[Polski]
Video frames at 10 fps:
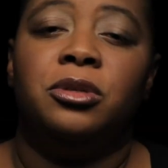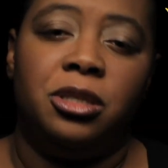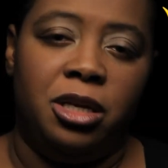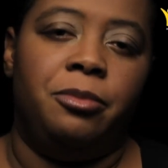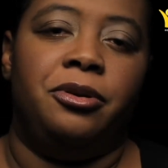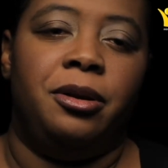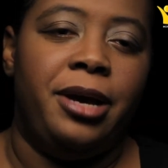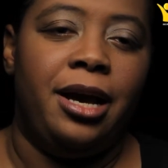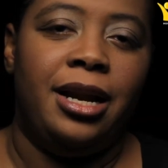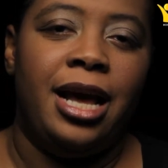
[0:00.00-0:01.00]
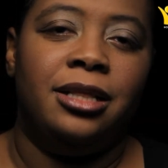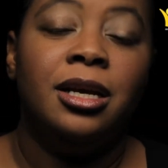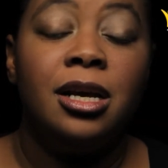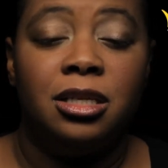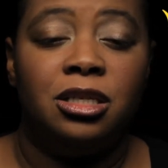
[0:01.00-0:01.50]
bo byłam
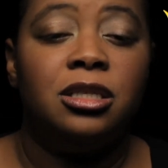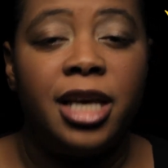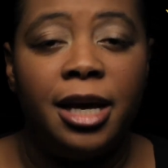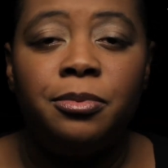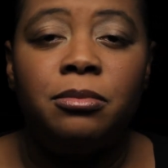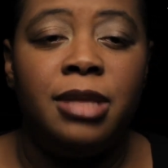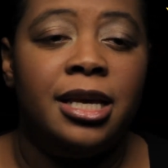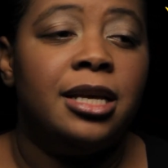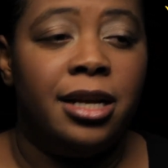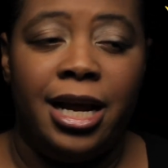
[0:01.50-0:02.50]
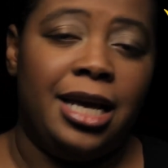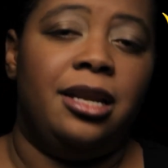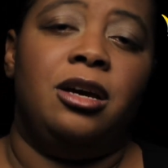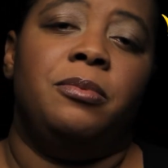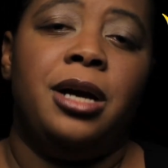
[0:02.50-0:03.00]
uparta i starałam się
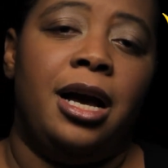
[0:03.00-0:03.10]
pomóc